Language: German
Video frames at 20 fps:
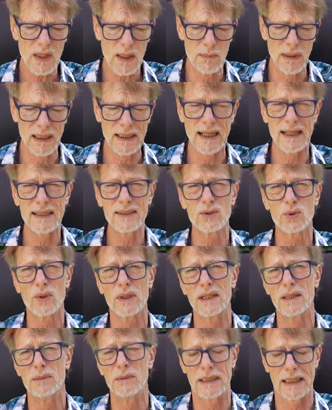man kann
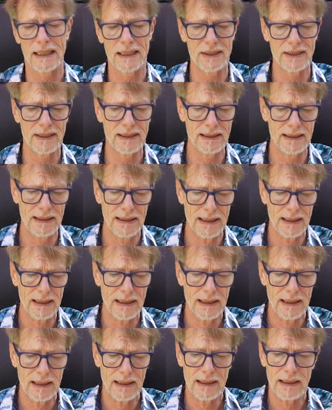sogar damit rechnen,
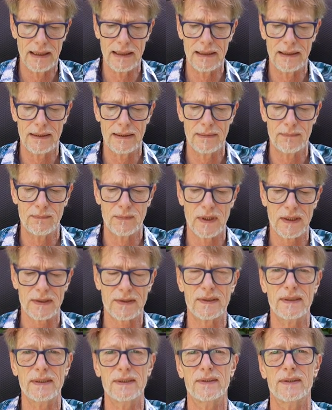ähm,
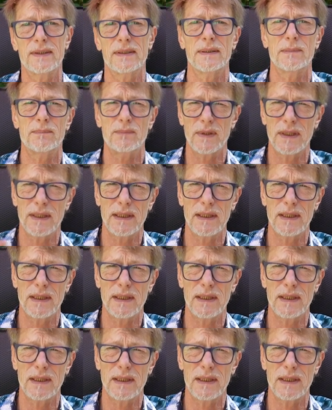dass diese